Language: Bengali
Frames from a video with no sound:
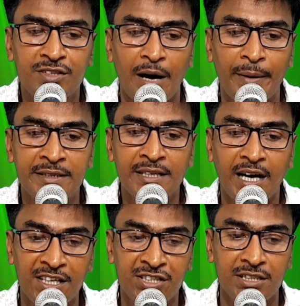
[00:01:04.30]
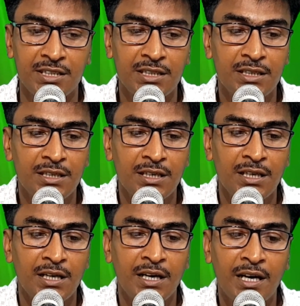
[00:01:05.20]
সামাদ গাজী
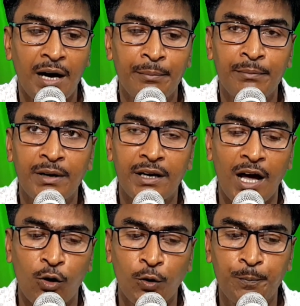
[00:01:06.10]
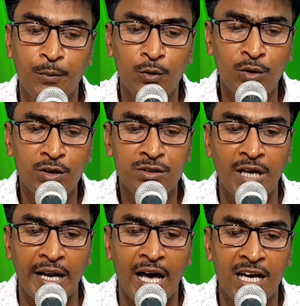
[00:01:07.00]
গ্রাম রাঘবপুর
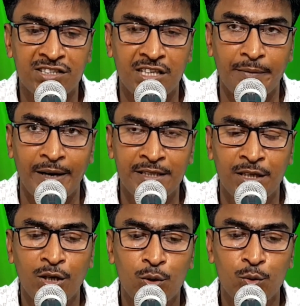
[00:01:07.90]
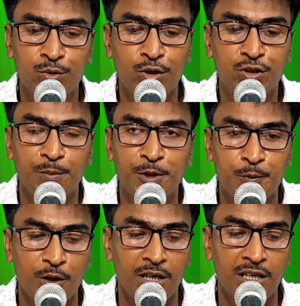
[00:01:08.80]
থানা হাসনাবাদ উত্তর চব্বিশ
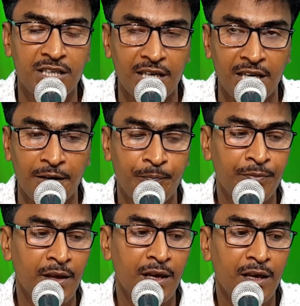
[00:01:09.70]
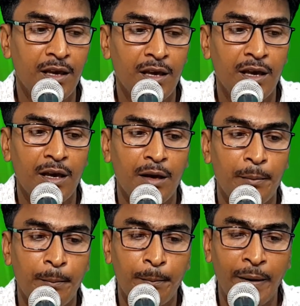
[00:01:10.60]
পরগনা থেকে
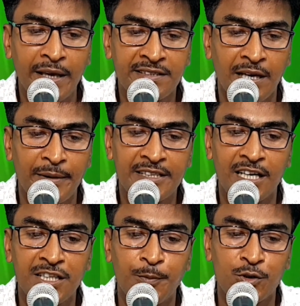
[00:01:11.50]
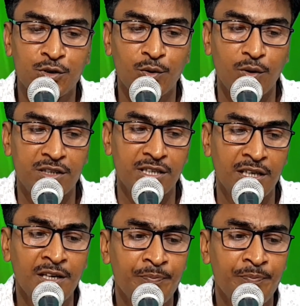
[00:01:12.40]
ভাই সামাদ গাজী প্রশ্ন করেছেন